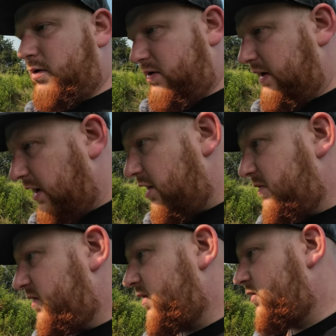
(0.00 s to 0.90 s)
und der
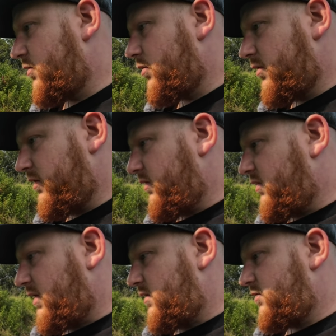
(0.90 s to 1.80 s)
Rahmen nicht verzogen ist,
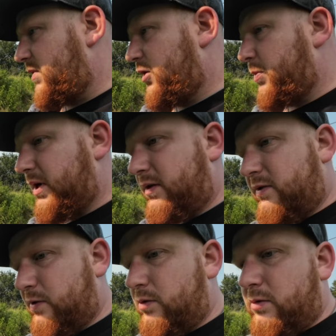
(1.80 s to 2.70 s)
ist alles machbar.
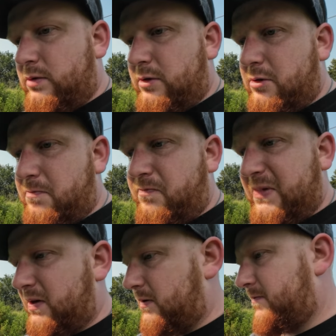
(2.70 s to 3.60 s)
So, ähm,
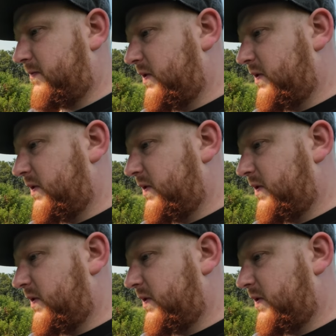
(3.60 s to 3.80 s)
ja,